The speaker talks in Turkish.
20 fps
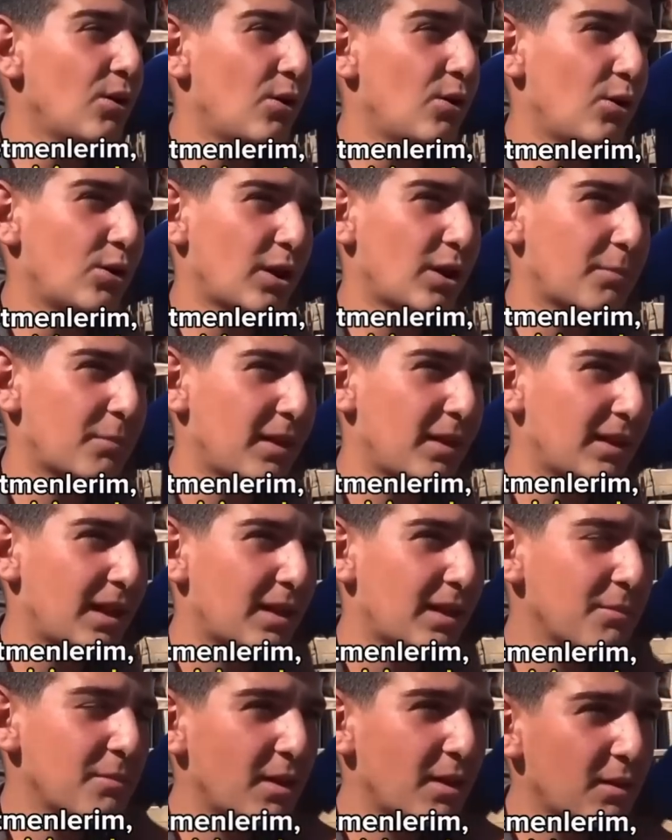
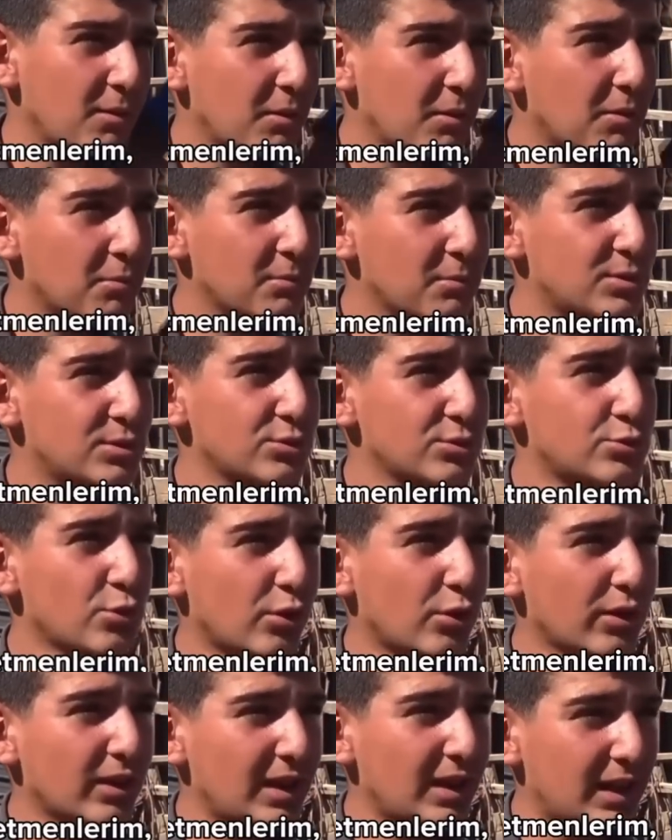öğretmenlerim benim için
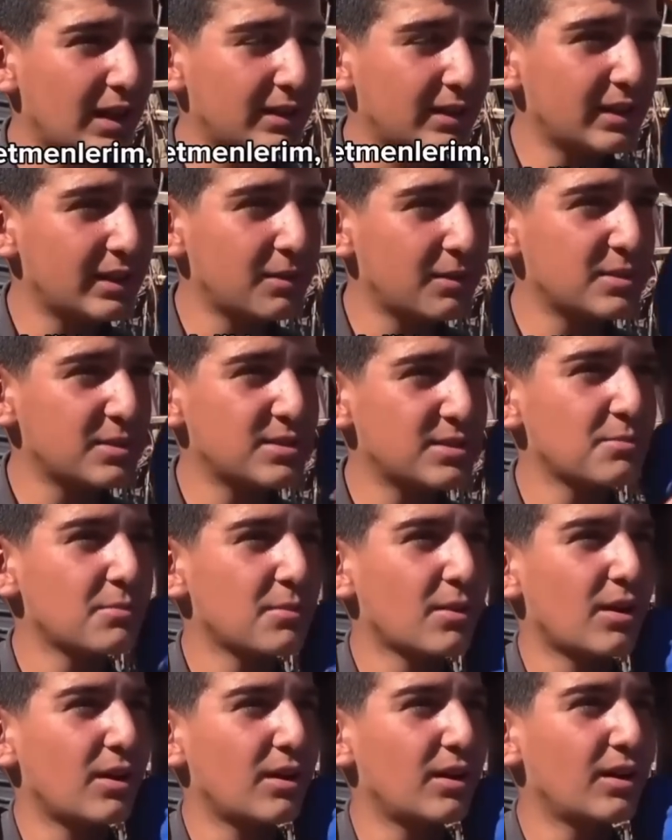çok ilgilendi.
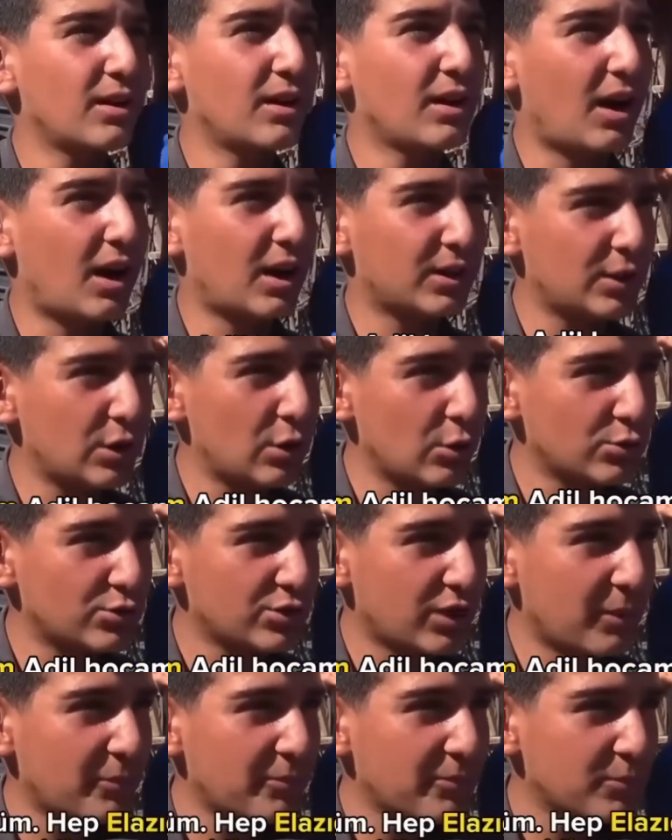Bizim e, Adil
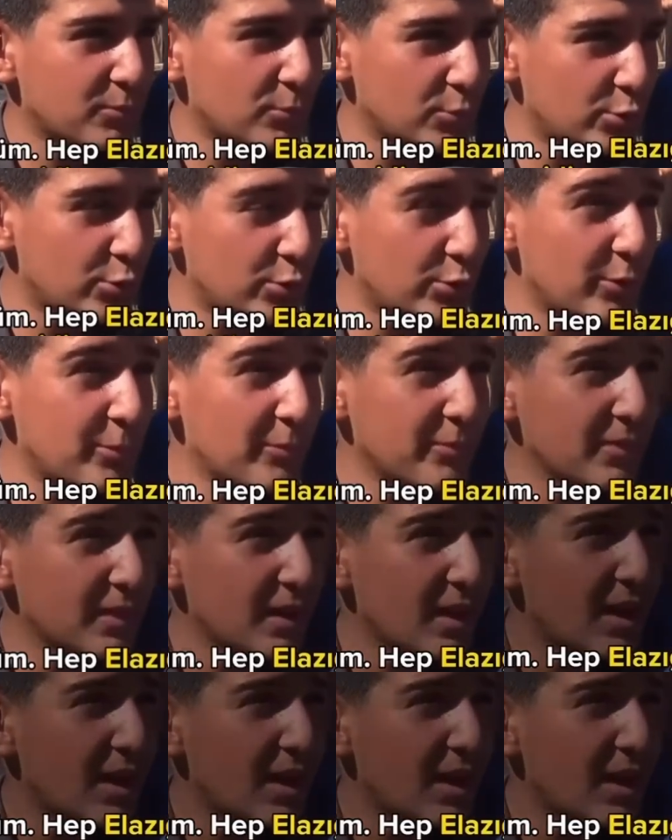hocam, müdürüm